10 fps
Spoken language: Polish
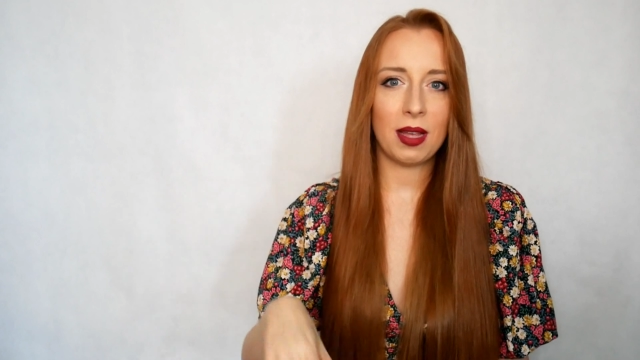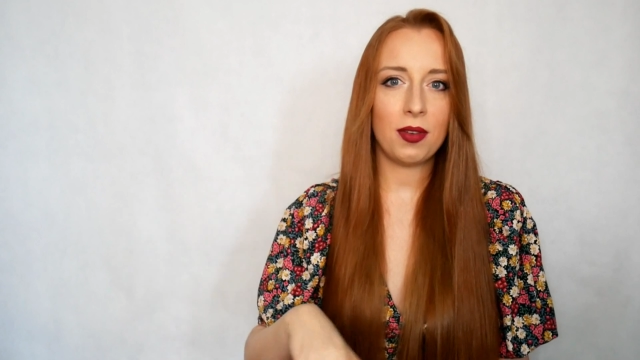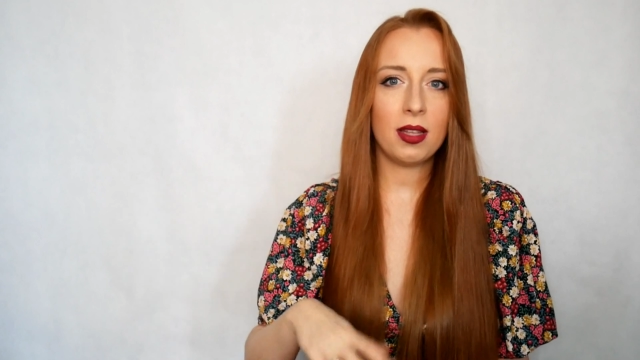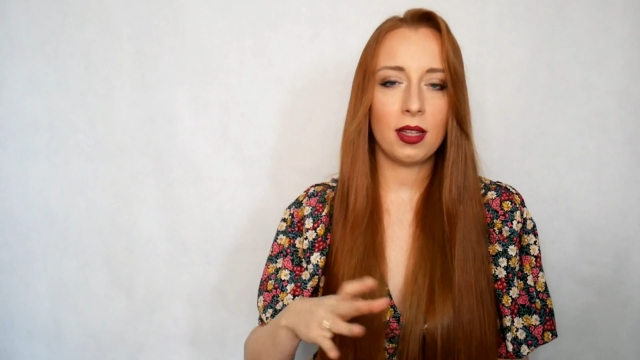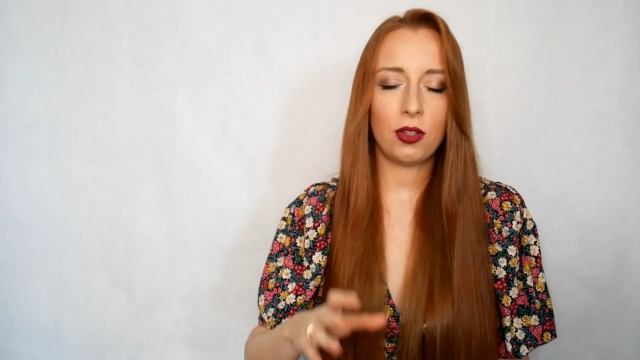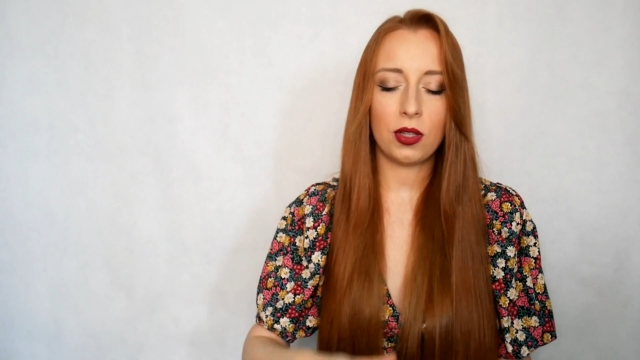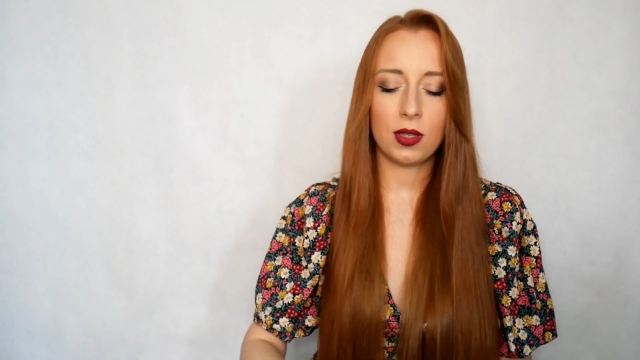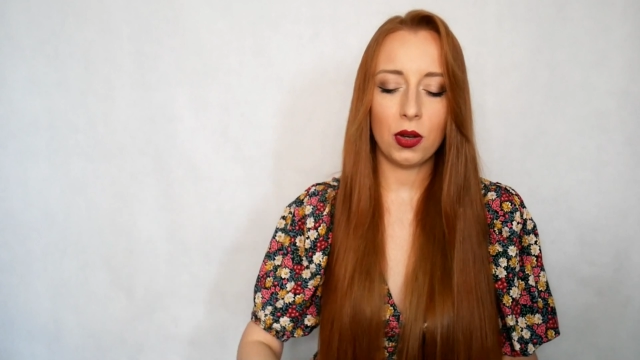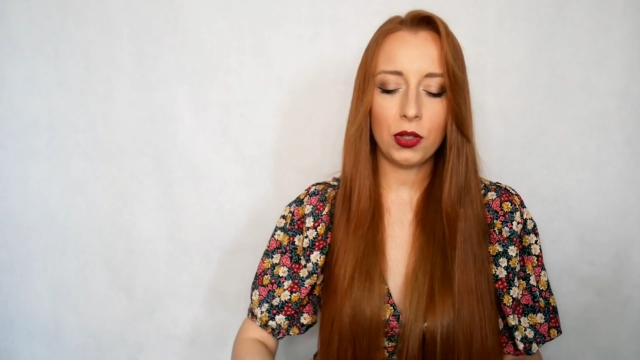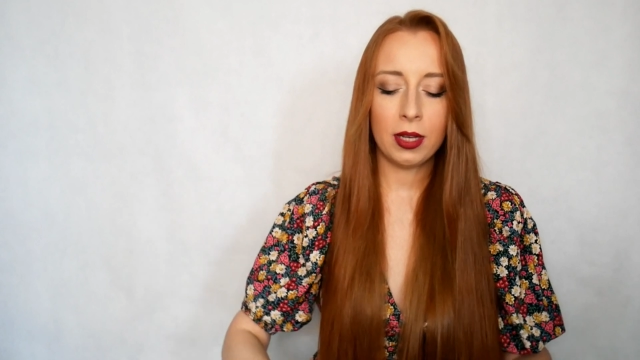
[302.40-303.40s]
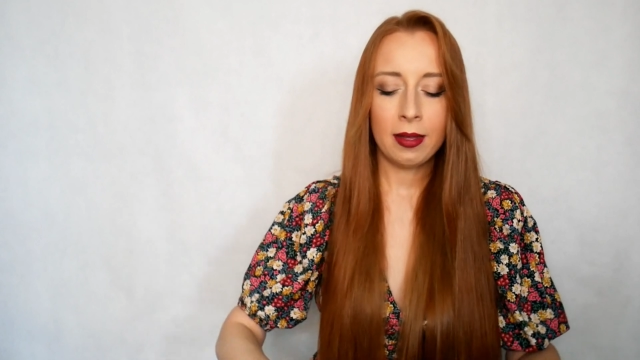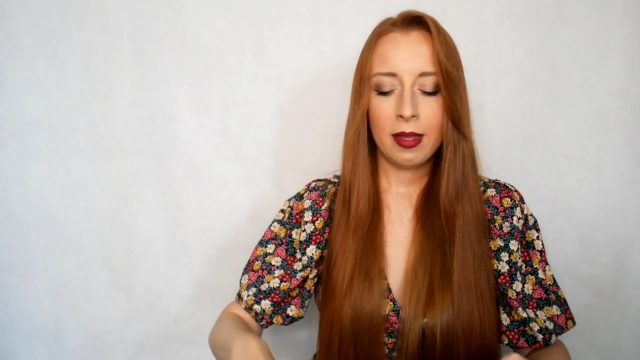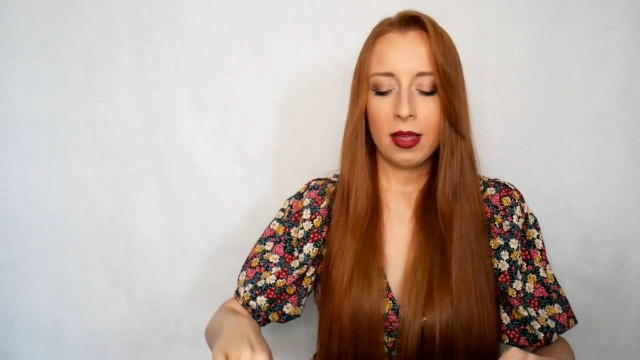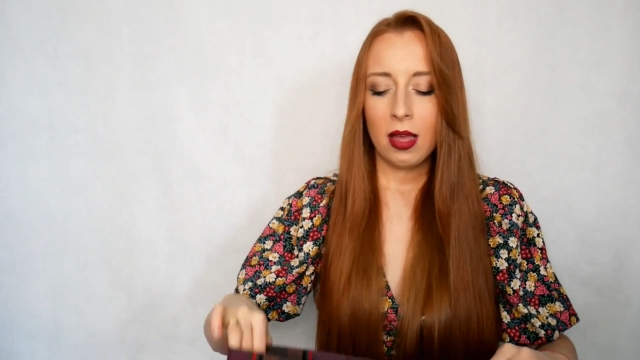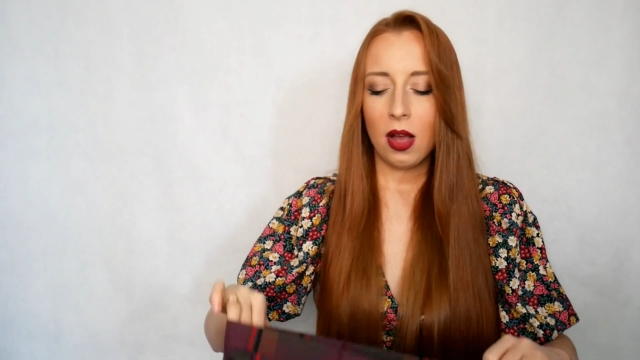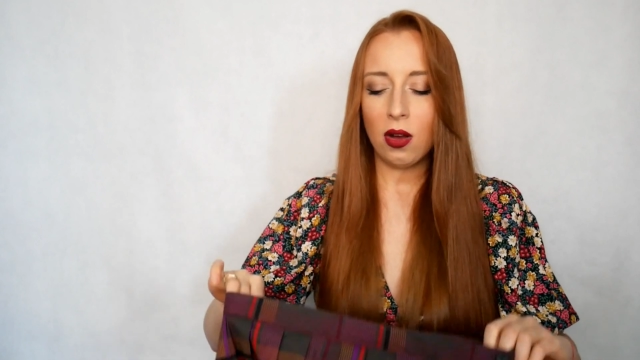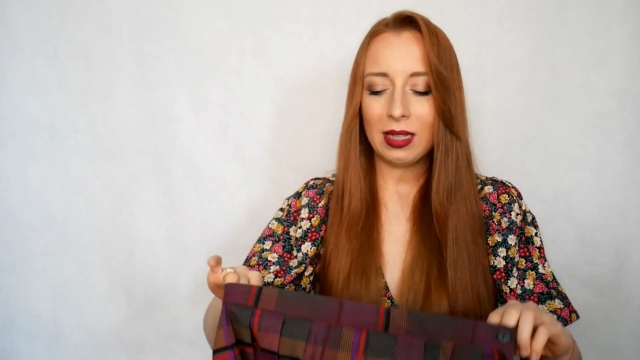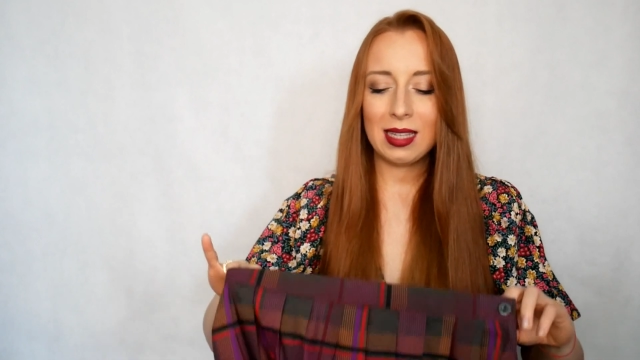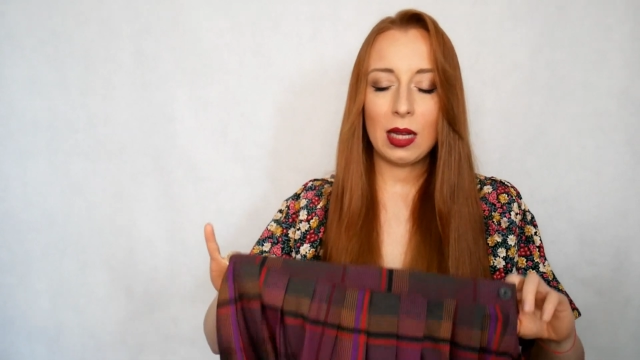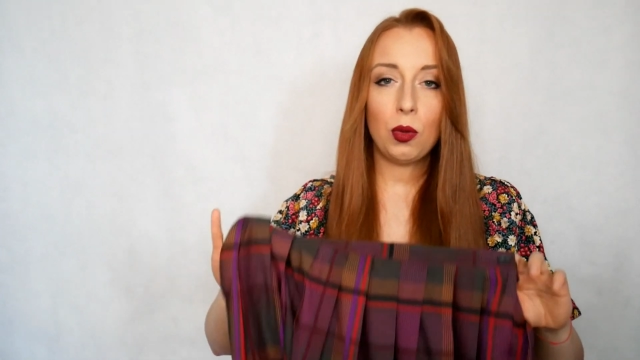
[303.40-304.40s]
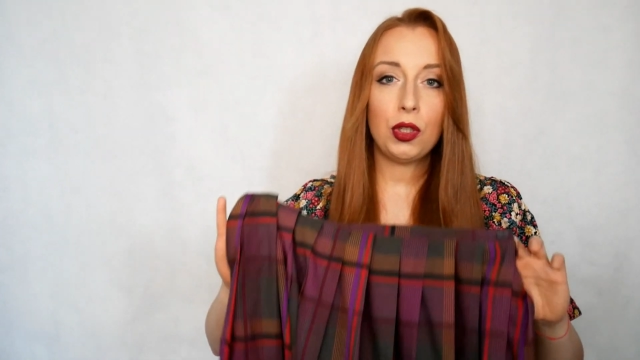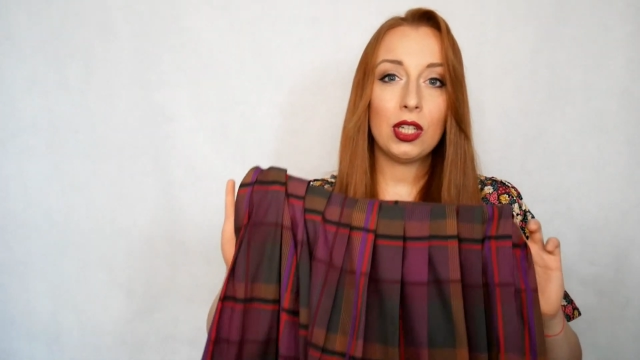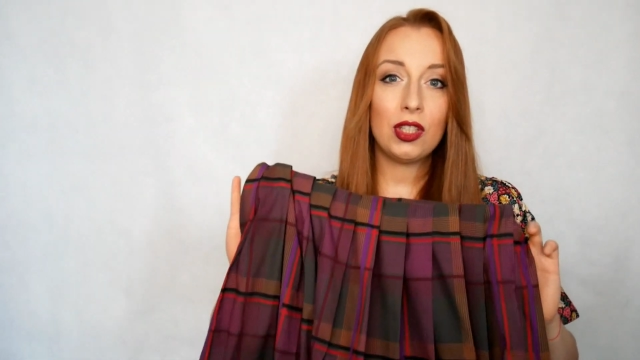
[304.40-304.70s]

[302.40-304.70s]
na Vinted czy coś. Okazało się,